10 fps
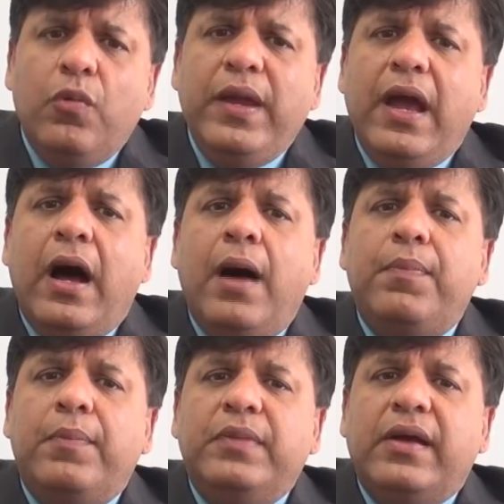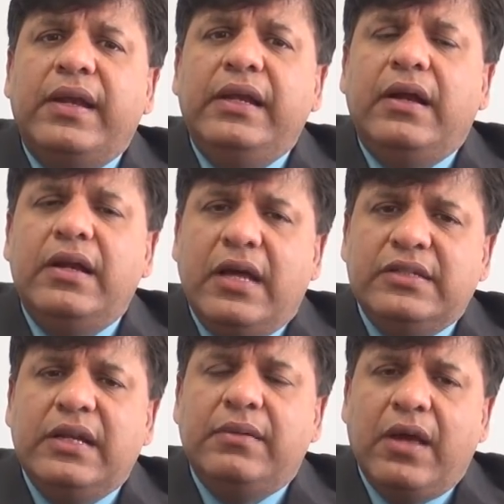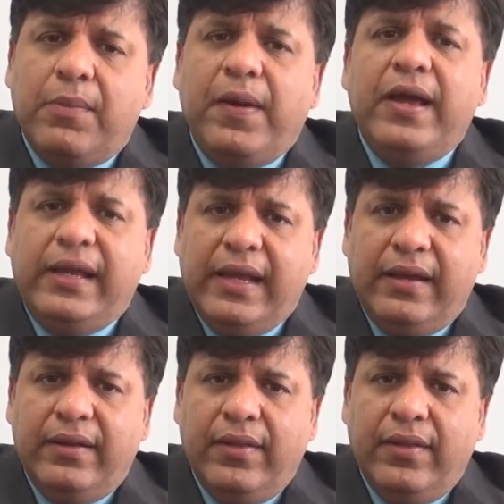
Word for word: थ्रू भी आप अपना ग्रीन कार्ड हासिल कर पाएंगे